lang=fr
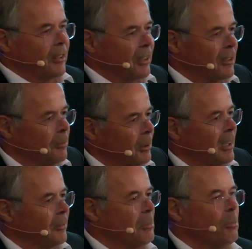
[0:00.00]
qu'effectivement,
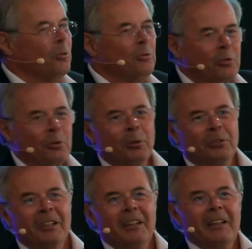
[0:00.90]
il y avait beaucoup de
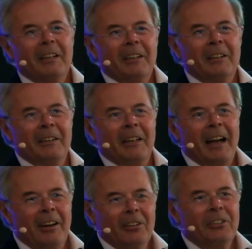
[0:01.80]
choses euh,
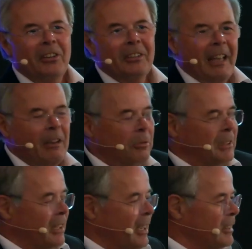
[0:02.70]
à entendre, à
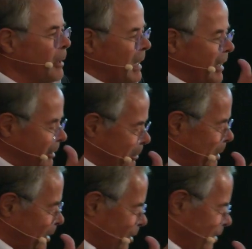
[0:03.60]
écouter et à dire, mais
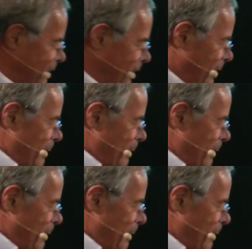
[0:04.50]
par chance,